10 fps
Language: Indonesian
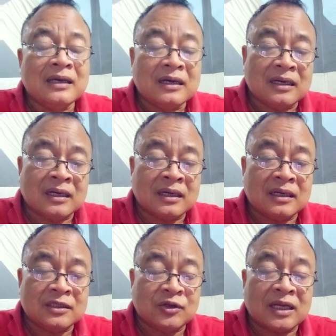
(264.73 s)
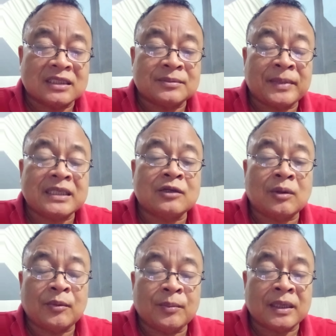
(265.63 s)
Eh, Yohanes uh, 4 ayat
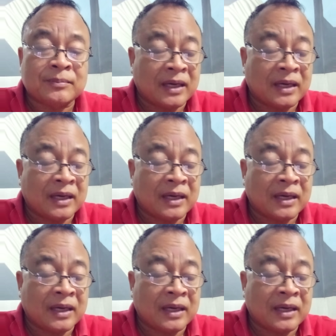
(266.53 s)
24.